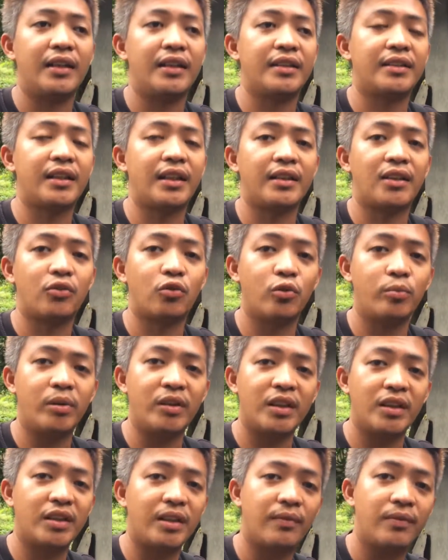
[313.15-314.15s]
stock na tubig
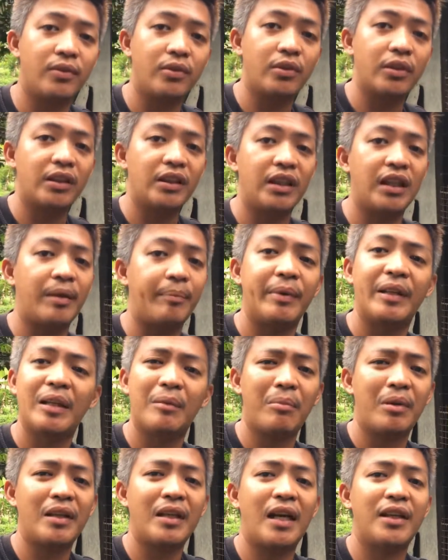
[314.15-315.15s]
din sa flooring nila
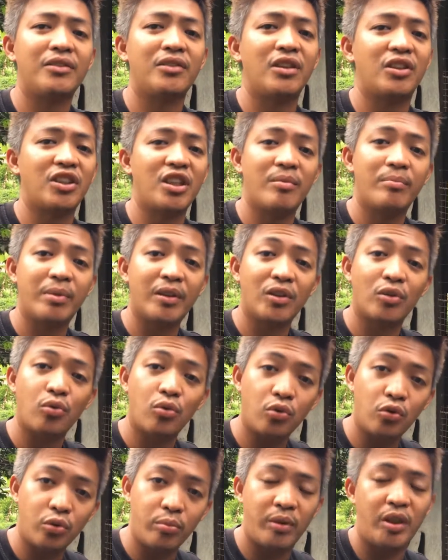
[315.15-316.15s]
pinabayaan nyo lang syempre
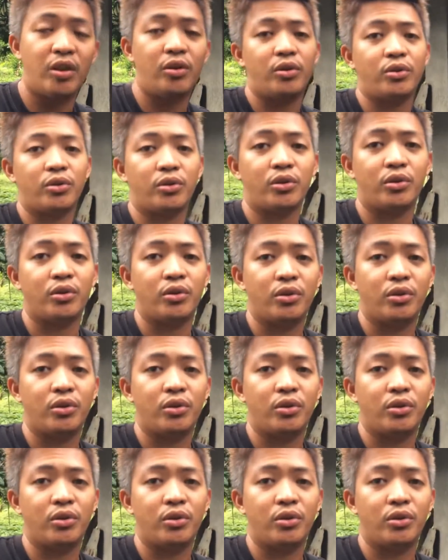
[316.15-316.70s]
dudumi yon